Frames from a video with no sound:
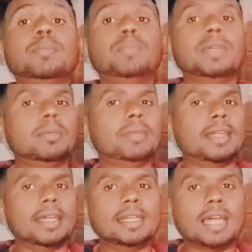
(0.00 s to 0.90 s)
एनपीए में
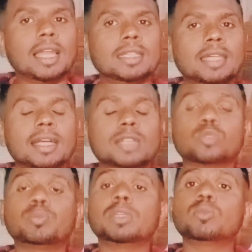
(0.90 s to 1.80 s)
नहीं डाला जाएगा
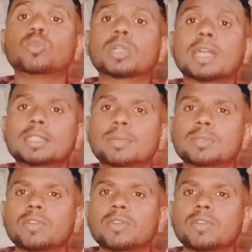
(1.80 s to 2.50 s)
सुप्रीम कोर्ट का जब